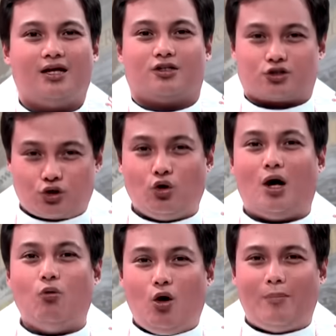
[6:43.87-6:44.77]
Through a
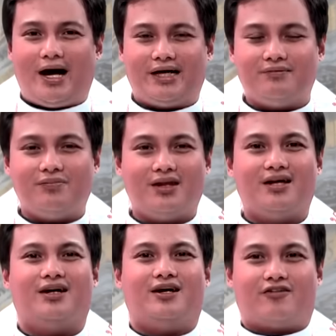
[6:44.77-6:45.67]
woman,
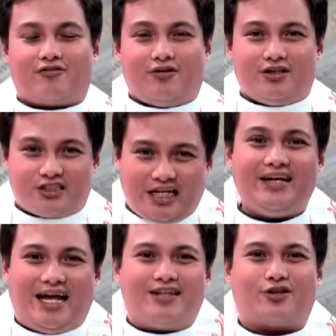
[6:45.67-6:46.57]
sin
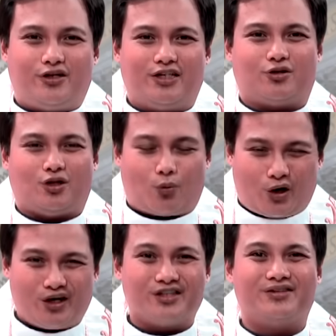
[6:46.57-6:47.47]
entered into the
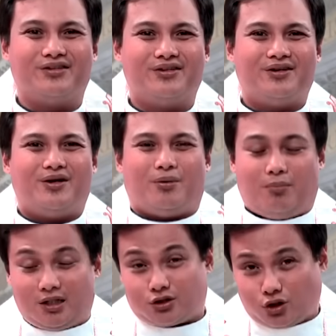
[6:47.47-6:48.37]
world,
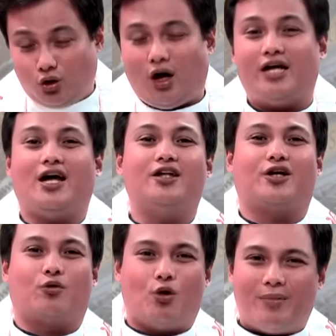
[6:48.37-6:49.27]
but through another
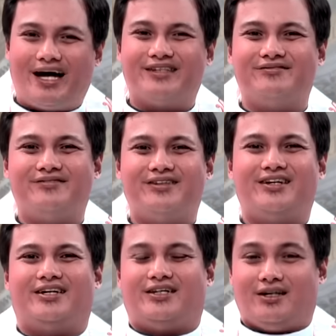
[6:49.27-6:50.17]
woman,
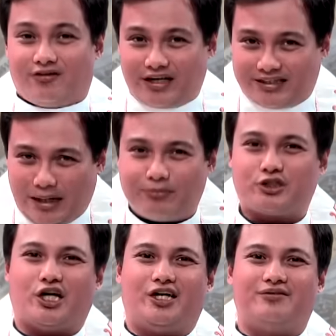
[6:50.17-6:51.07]

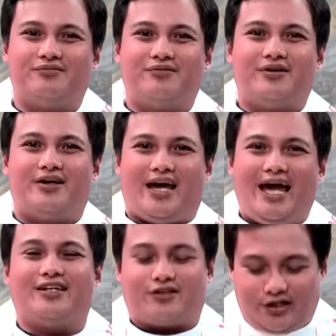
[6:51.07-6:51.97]
redemption
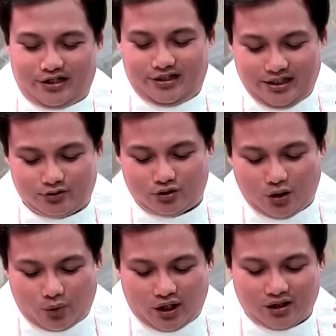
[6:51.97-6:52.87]
entered into the
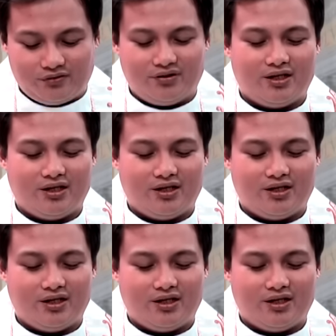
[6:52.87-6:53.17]
world.